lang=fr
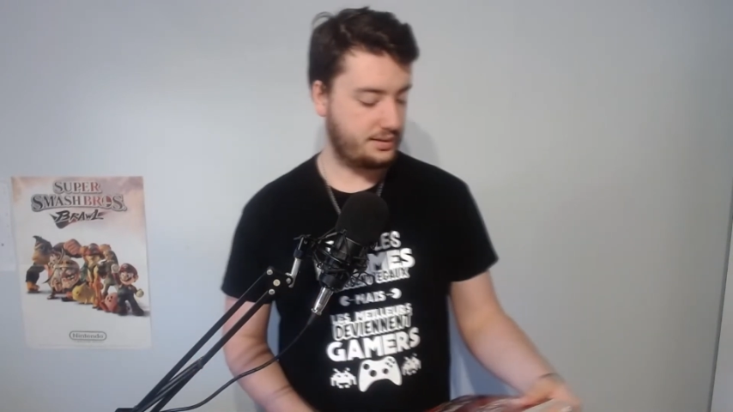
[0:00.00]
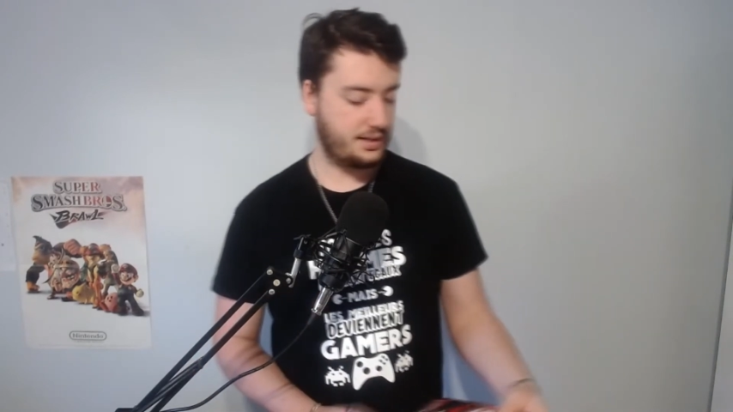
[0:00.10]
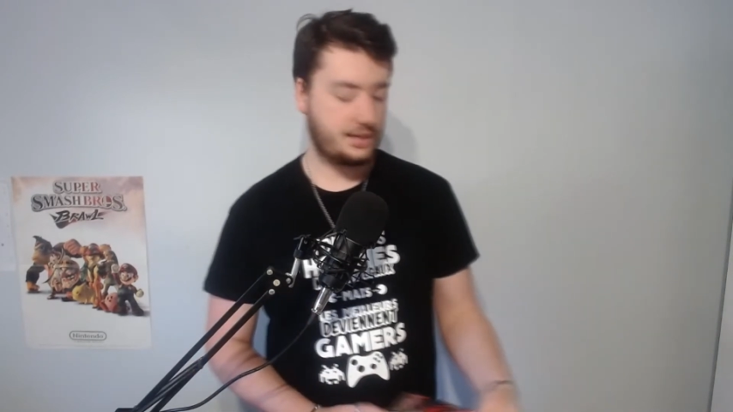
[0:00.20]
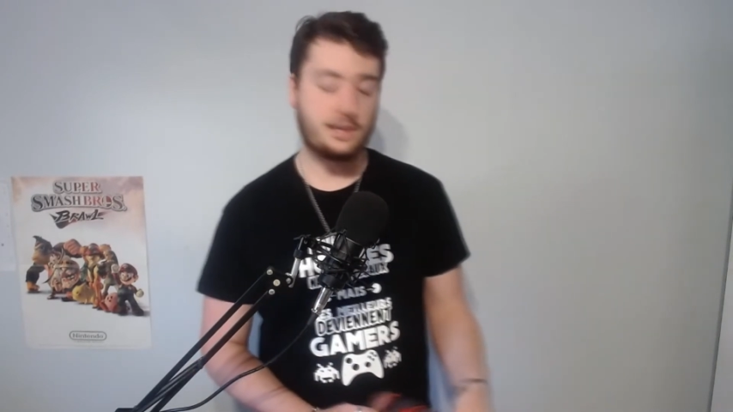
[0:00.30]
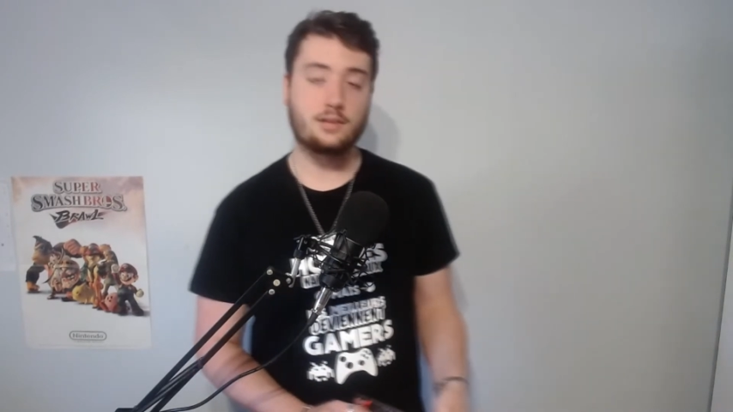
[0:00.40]

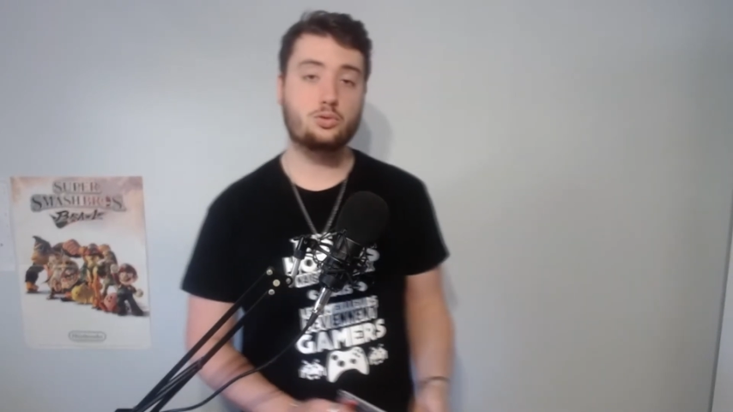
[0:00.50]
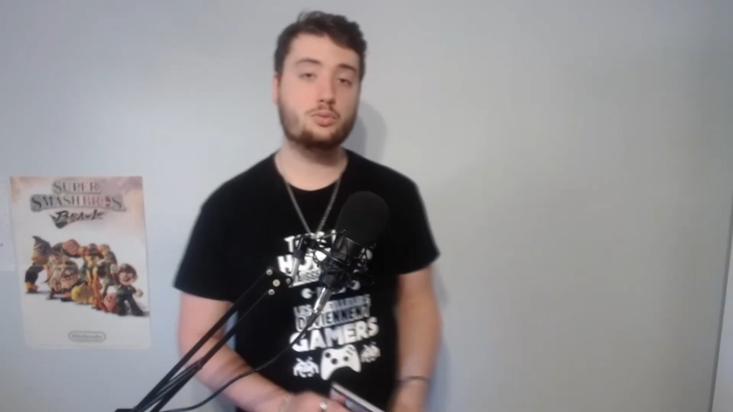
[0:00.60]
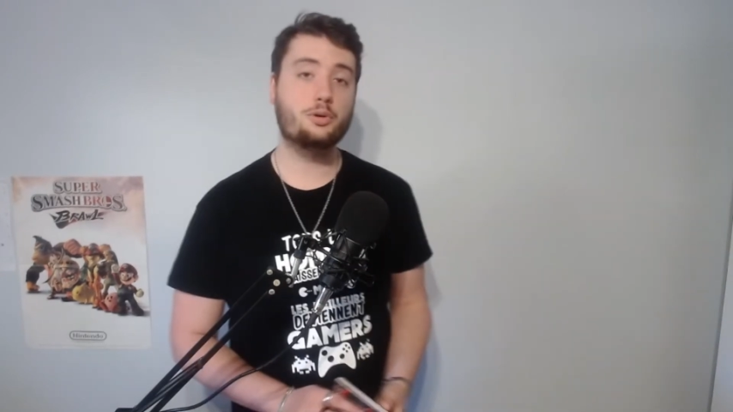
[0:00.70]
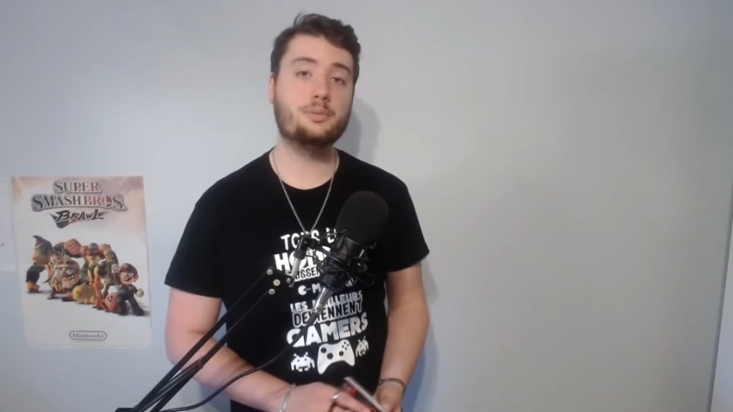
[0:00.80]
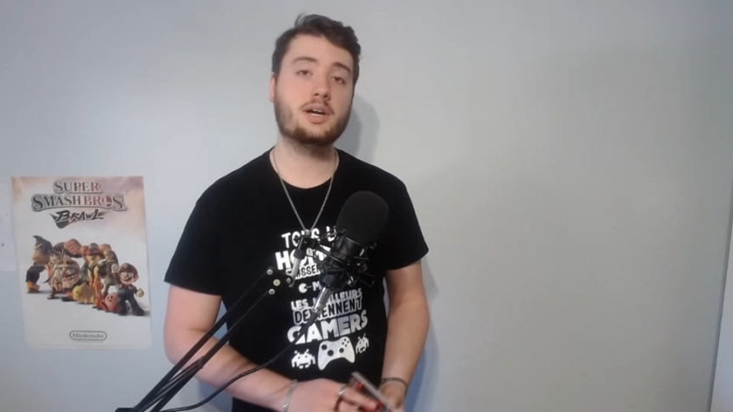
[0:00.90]
c'est
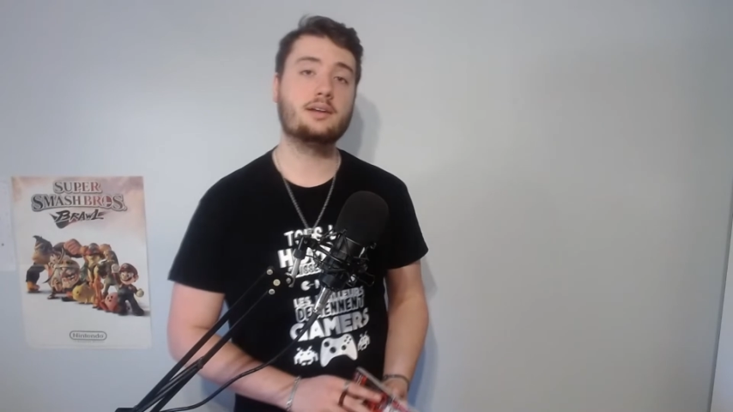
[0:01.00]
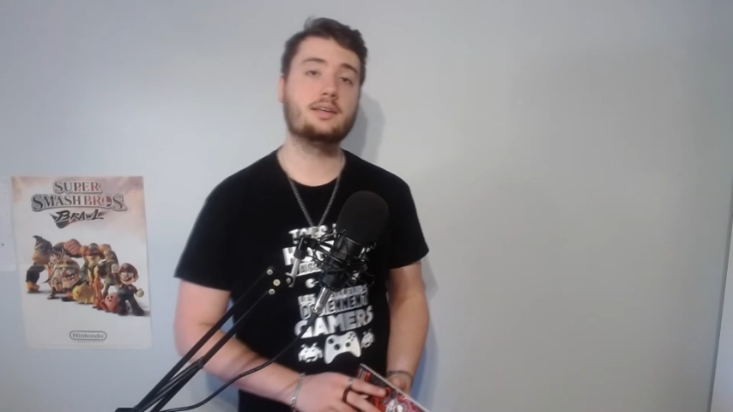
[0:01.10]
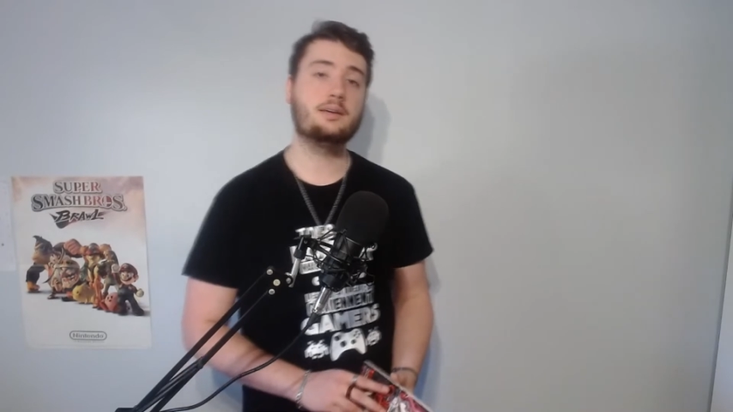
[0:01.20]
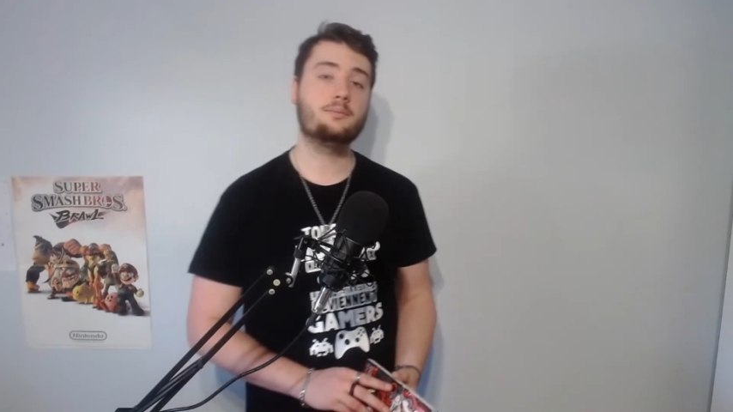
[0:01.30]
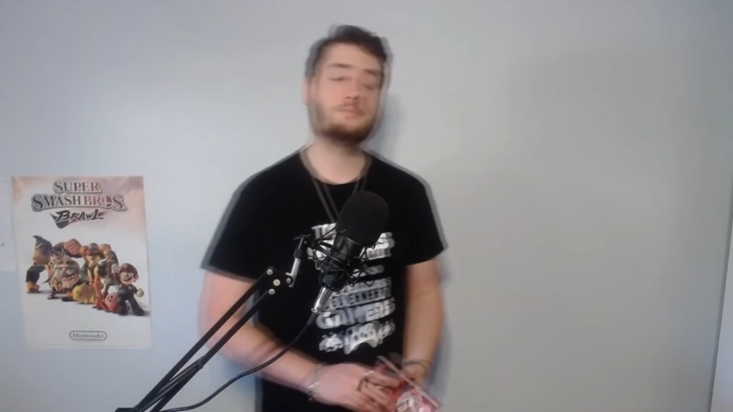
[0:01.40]
la toute
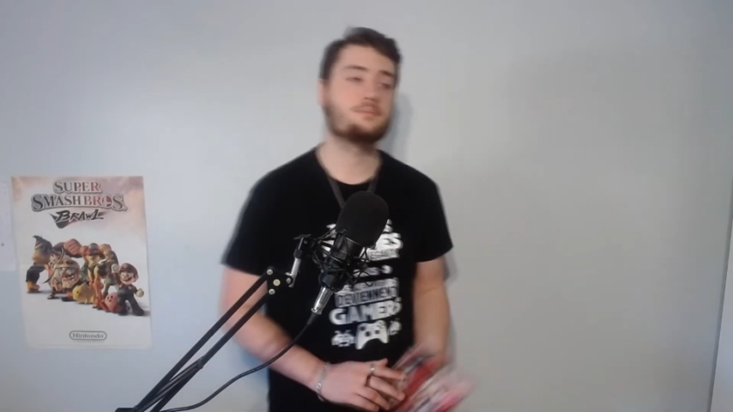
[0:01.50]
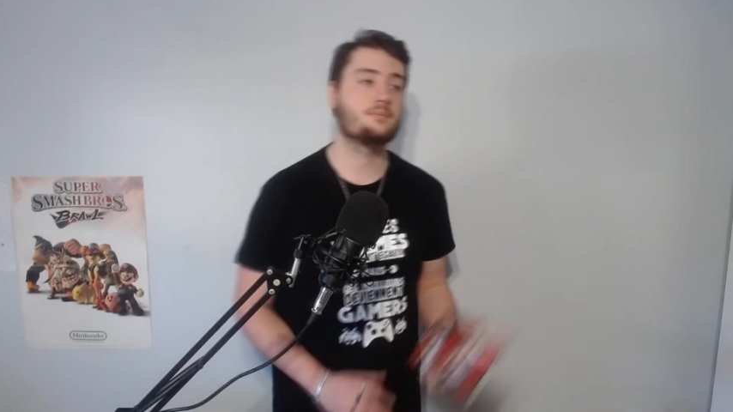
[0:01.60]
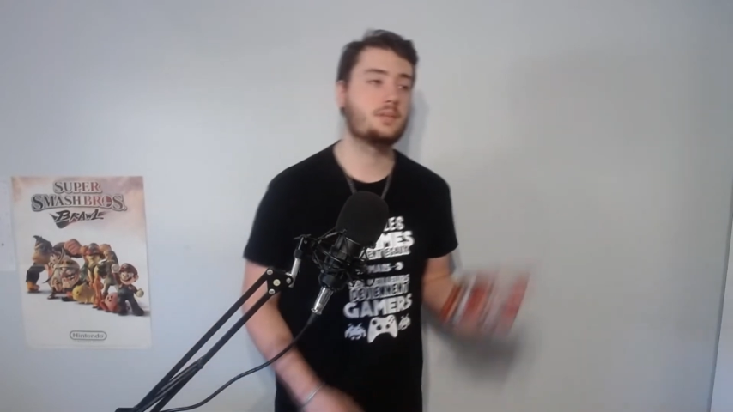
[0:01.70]
première année